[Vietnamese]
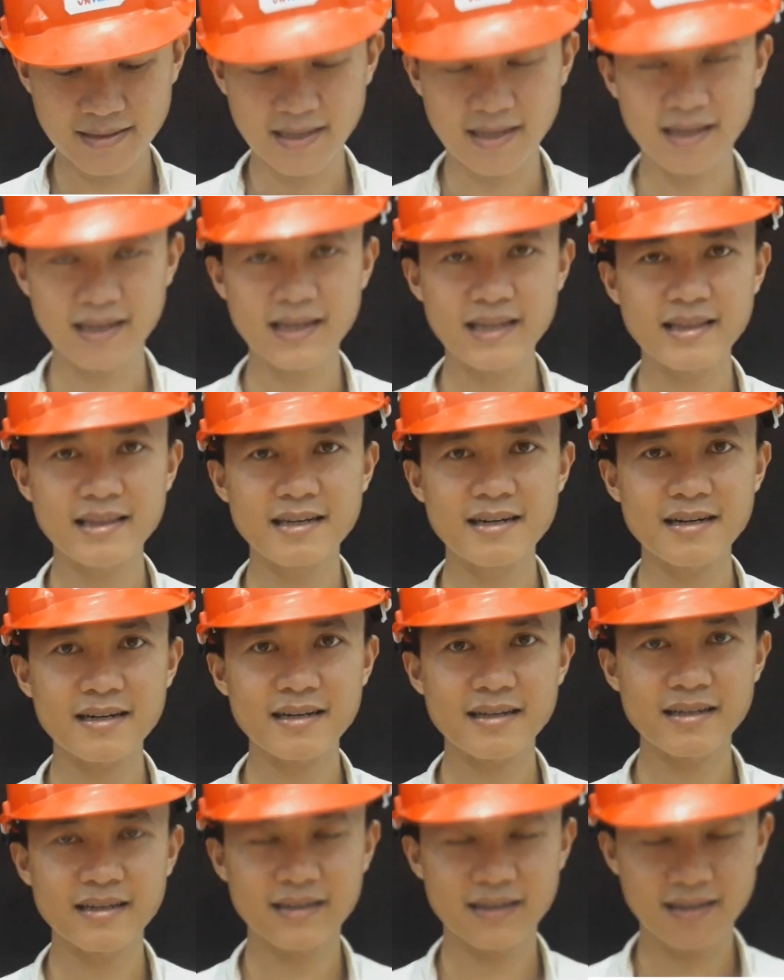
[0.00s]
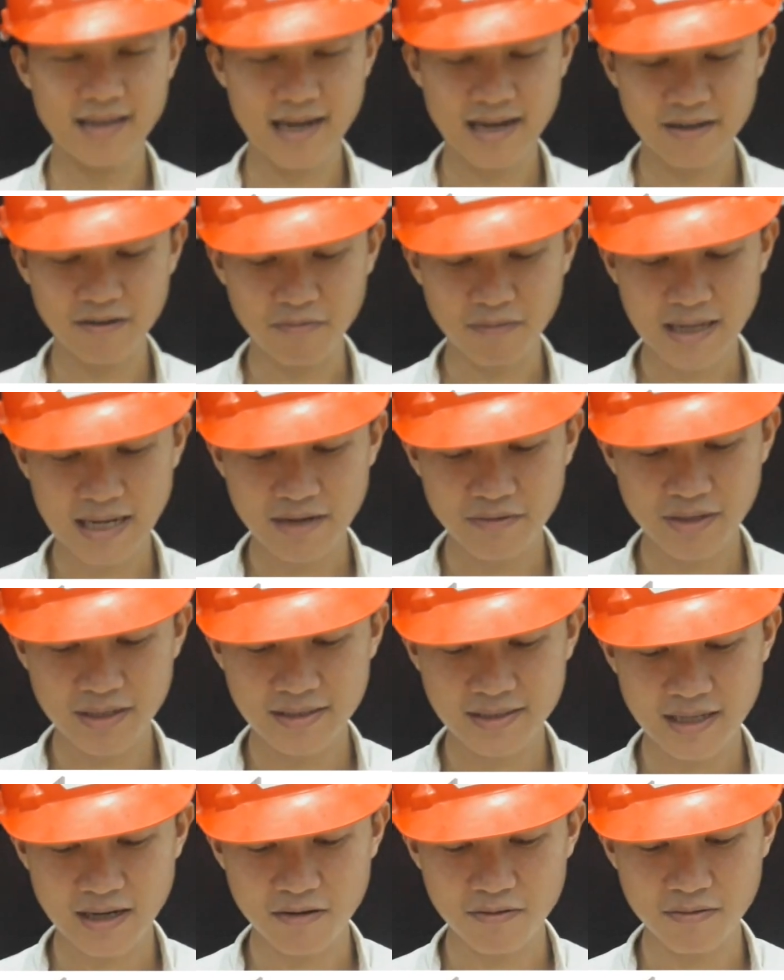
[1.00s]
thì kích thước dài rộng cao
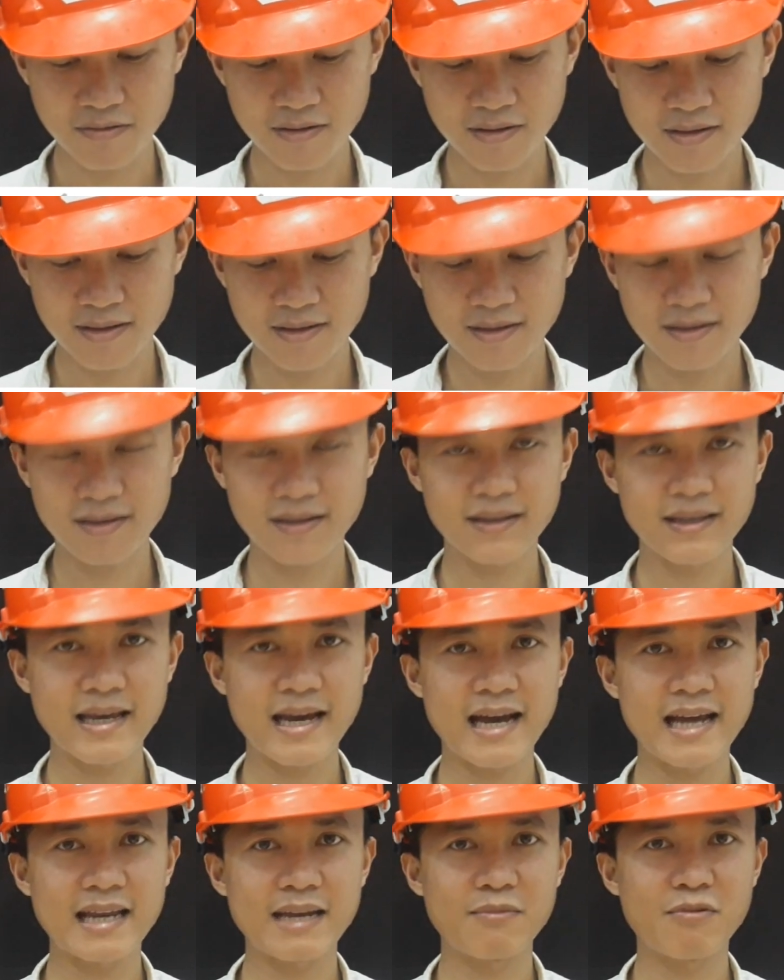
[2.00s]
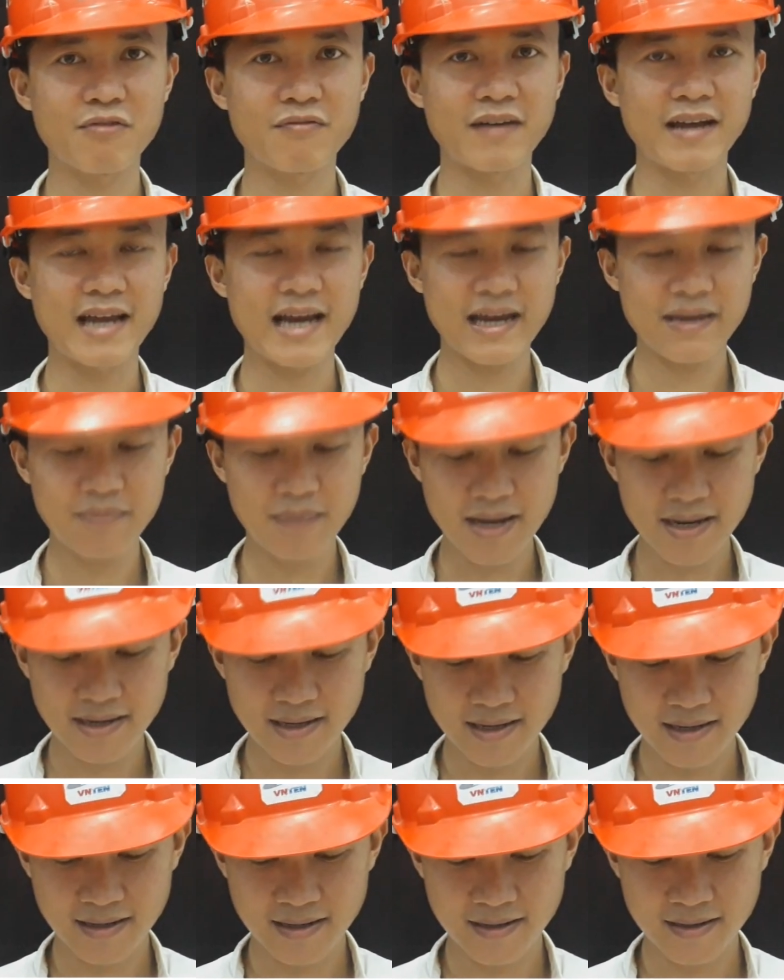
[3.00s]
như sau. Dài là một phẩy hai mét,
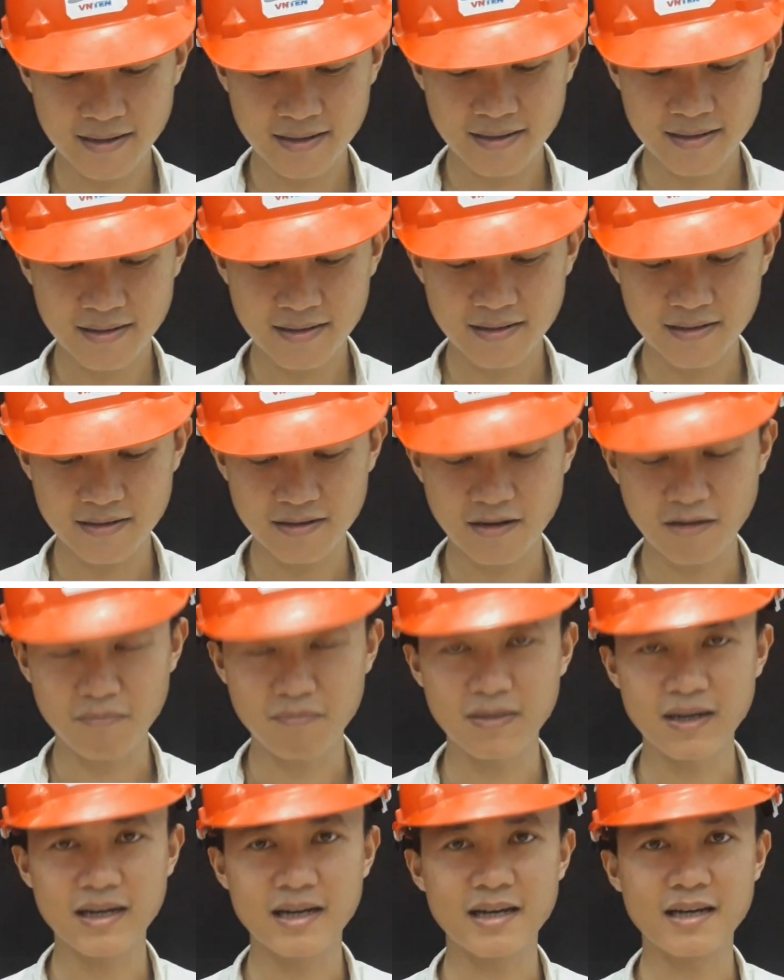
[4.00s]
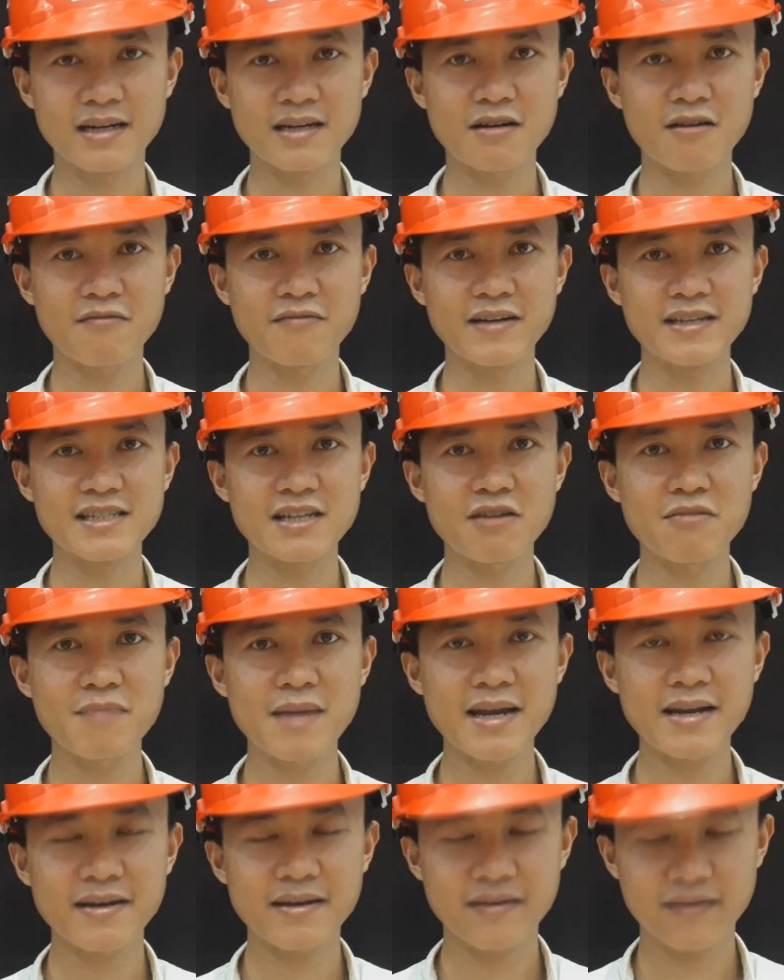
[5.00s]
rộng là không phẩy sáu
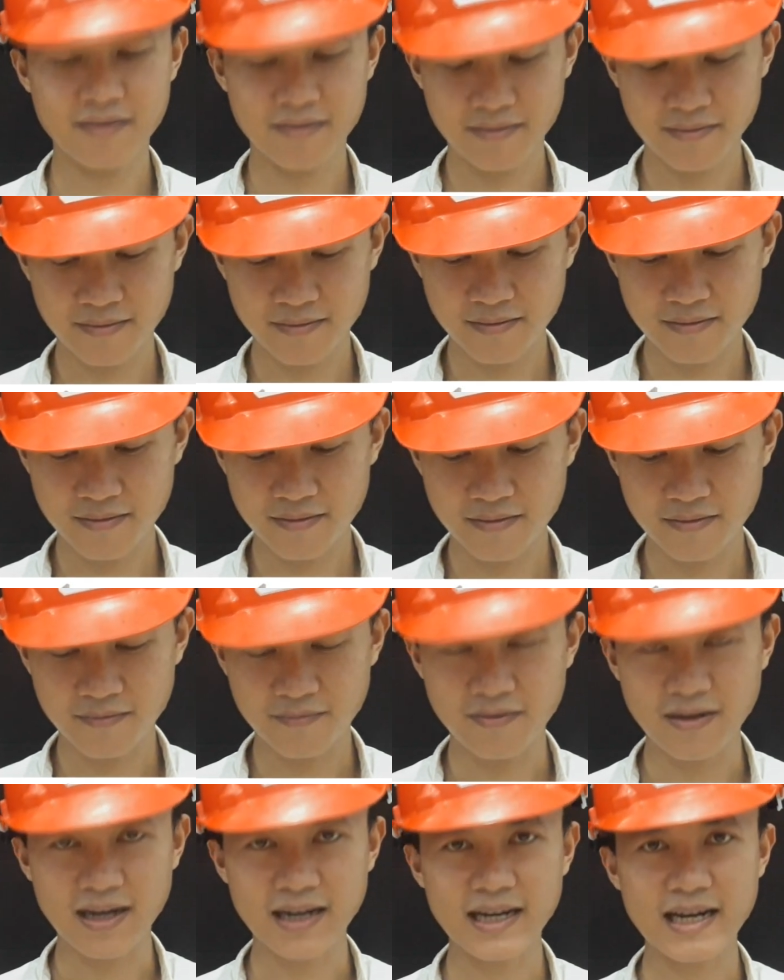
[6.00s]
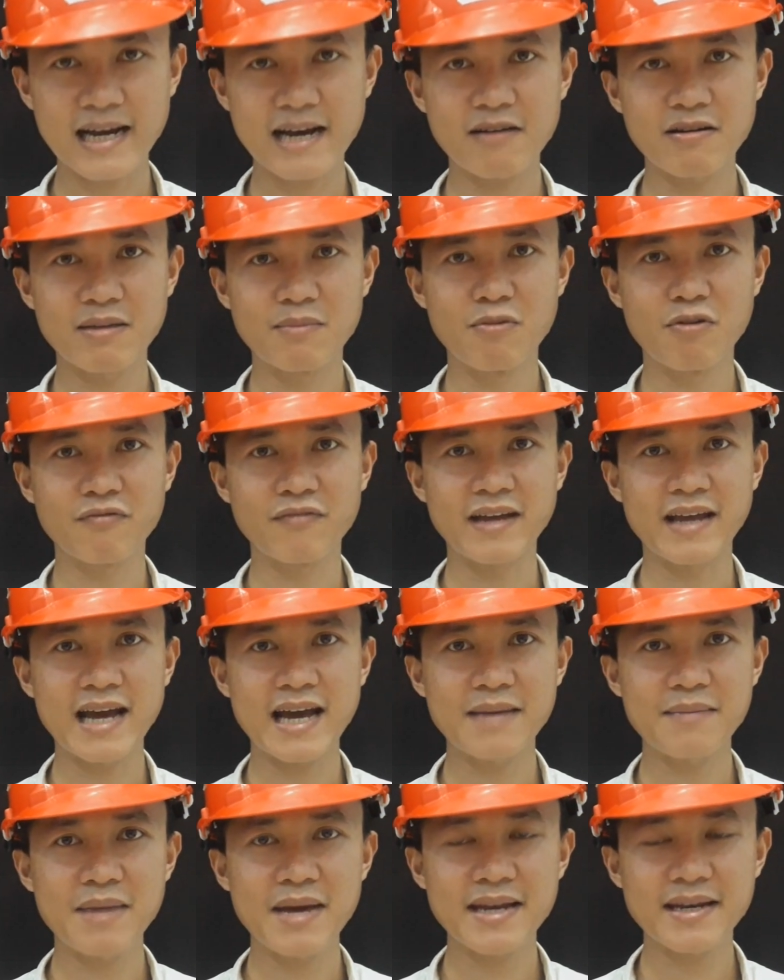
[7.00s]
mét và cao là một phẩy
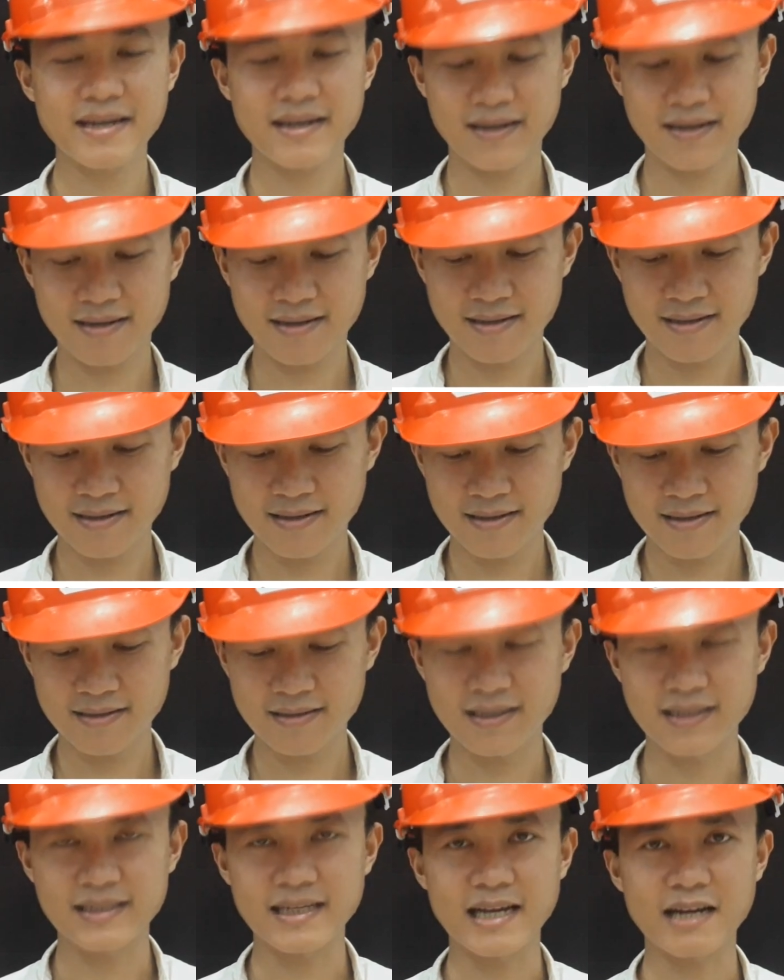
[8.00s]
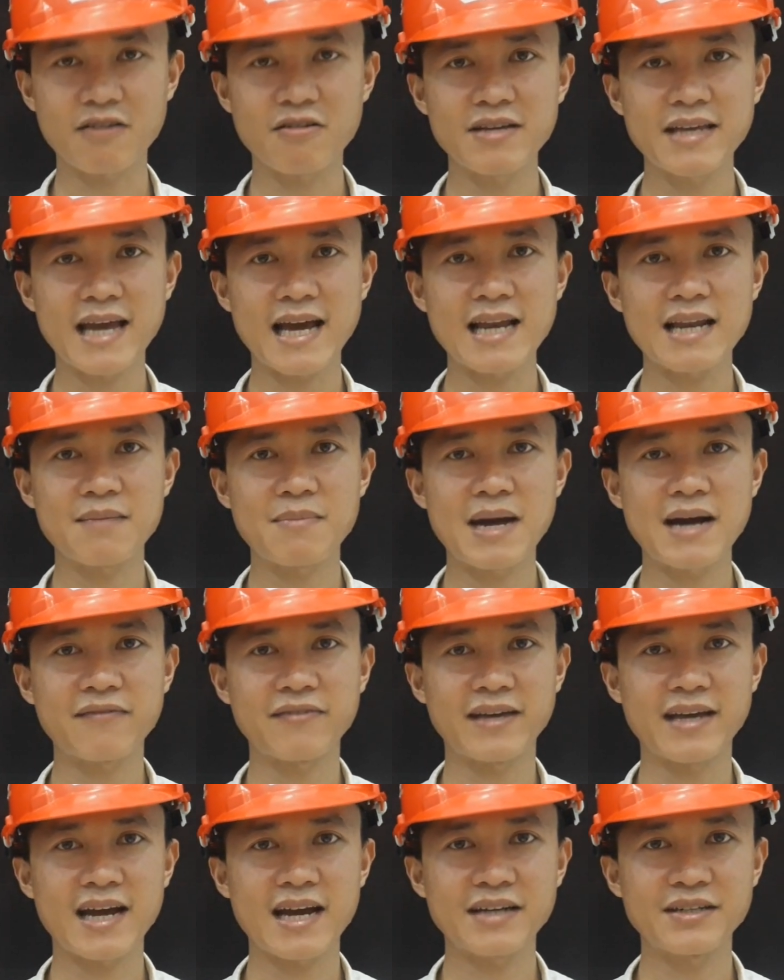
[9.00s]
hai mét thì sẽ có giá là ba
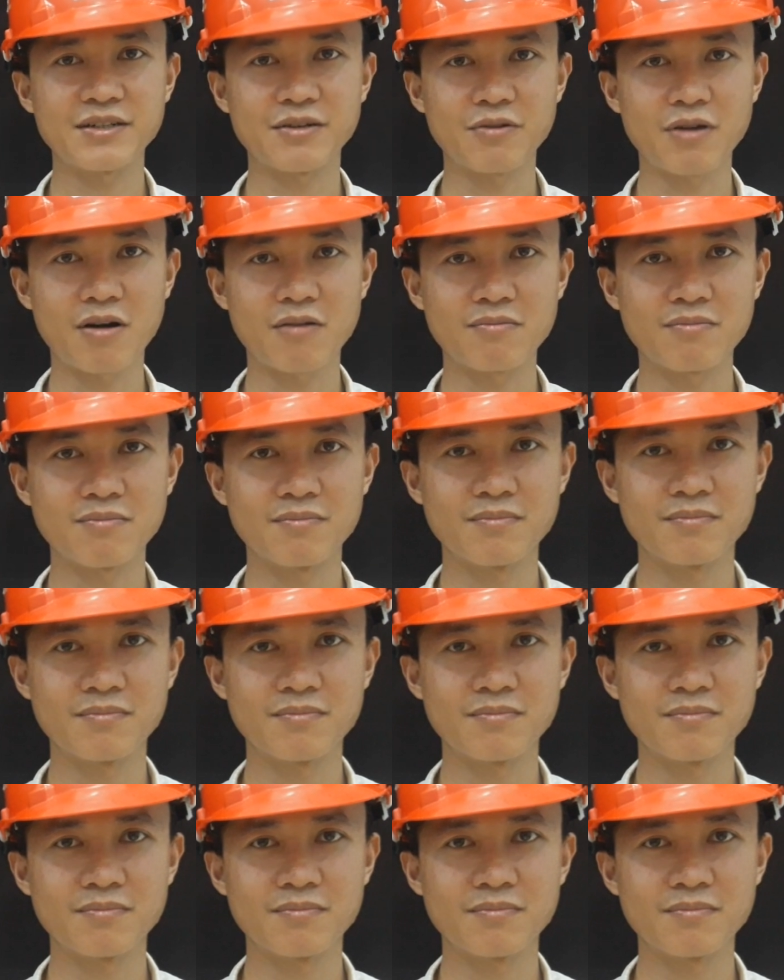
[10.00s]
phẩy hai triệu đồng.